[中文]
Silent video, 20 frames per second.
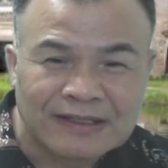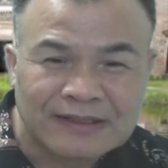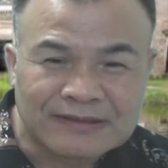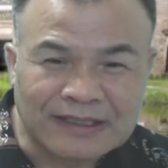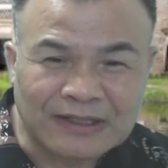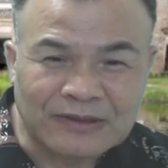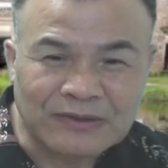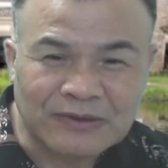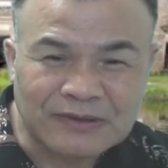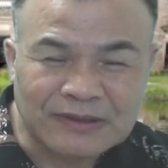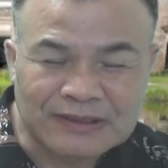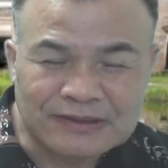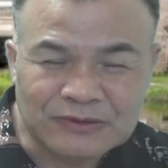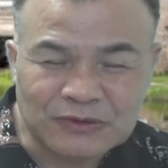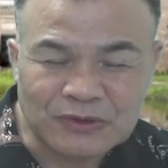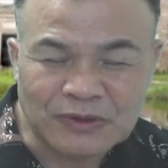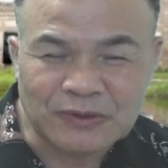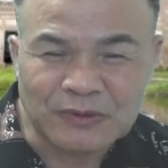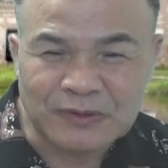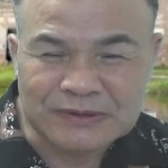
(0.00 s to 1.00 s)
然后呢，
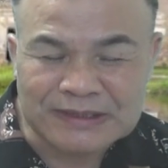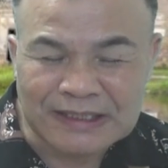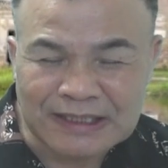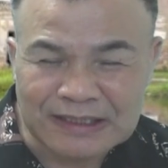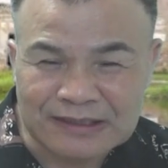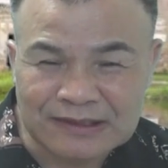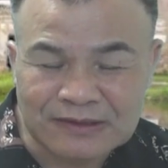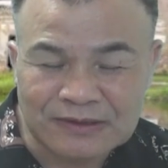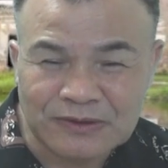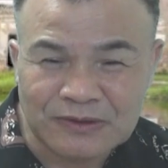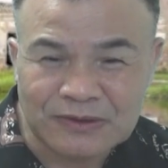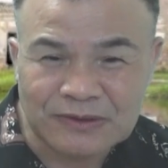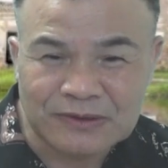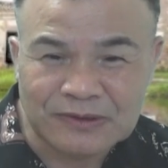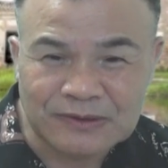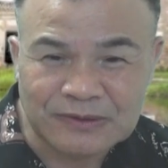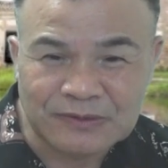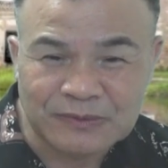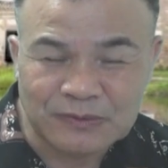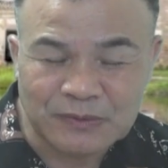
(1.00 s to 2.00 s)
所以我才能
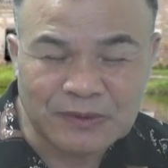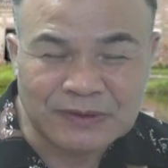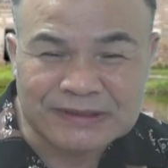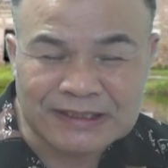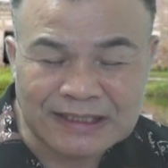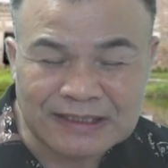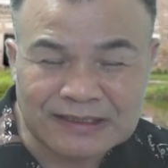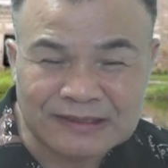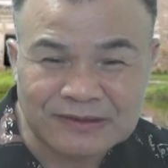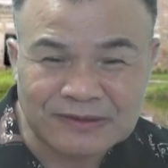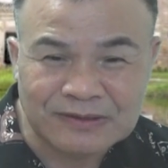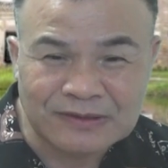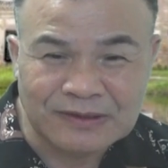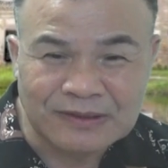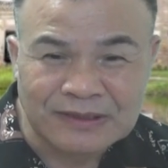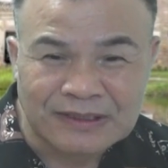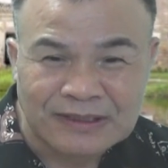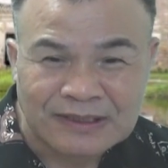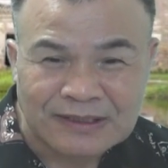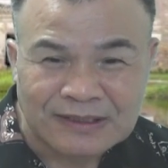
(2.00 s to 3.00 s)
够，我才能够，
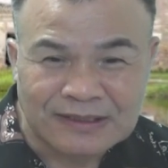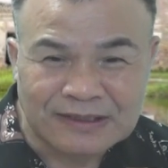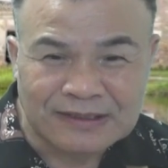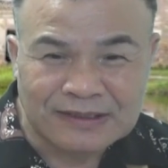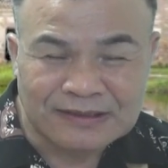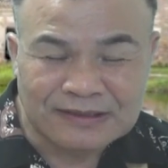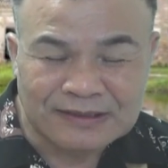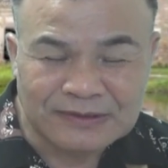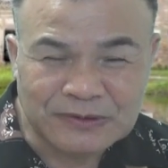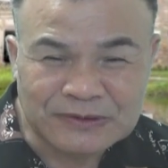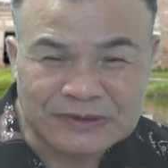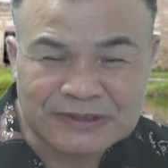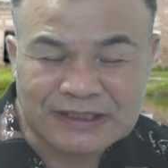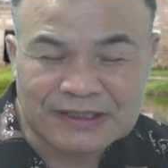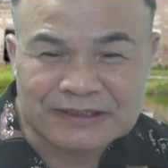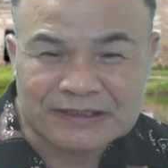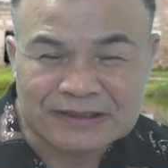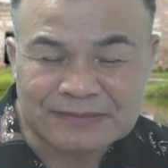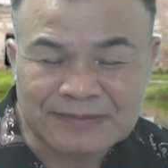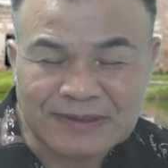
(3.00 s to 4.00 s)
呃，我这个
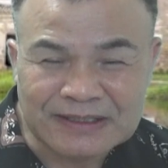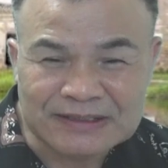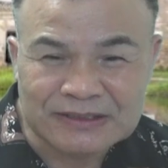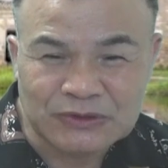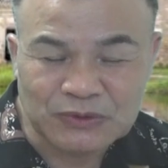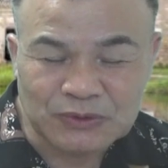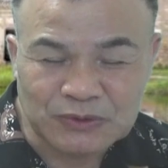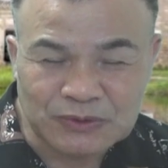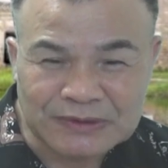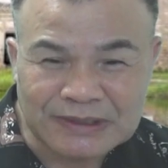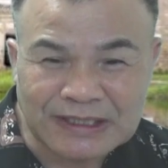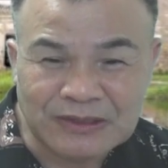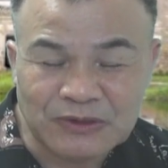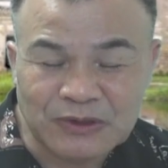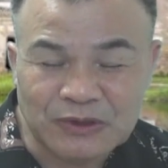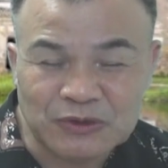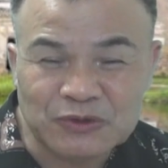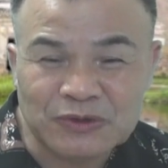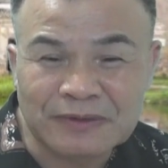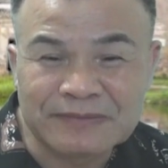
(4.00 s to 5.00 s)
司马祭祖才能
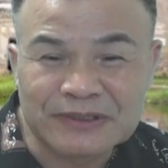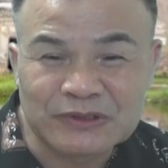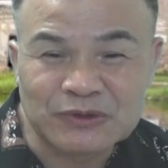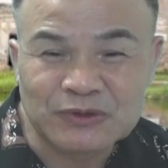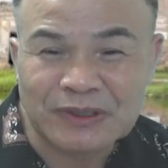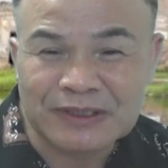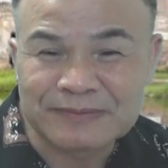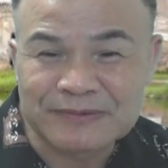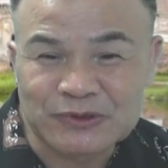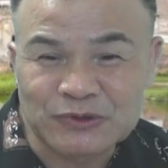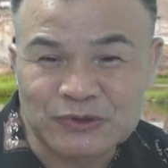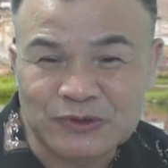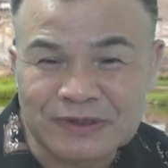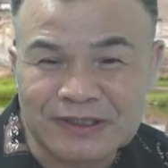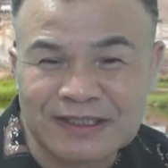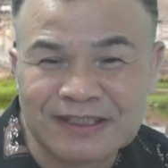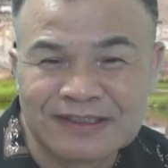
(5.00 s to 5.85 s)
够算命算那么准。